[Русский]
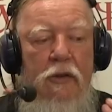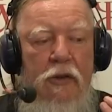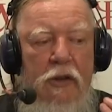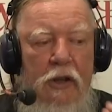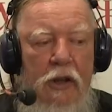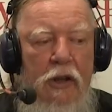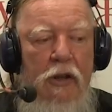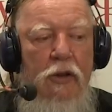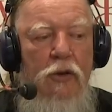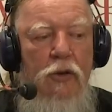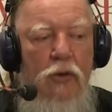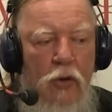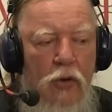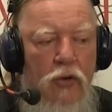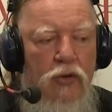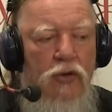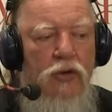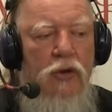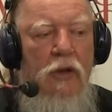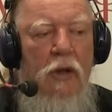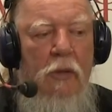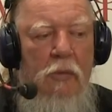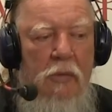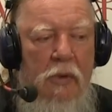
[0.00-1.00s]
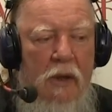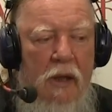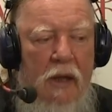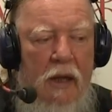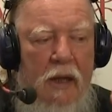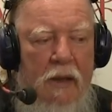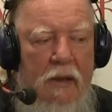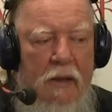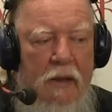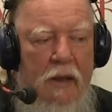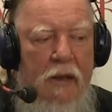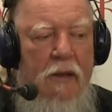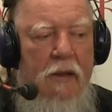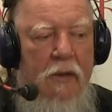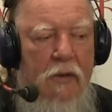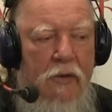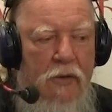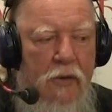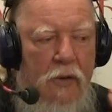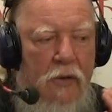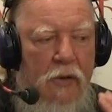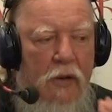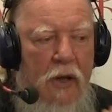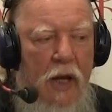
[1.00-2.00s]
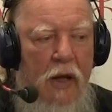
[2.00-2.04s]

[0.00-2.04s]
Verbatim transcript: ты должен облагодетельствовать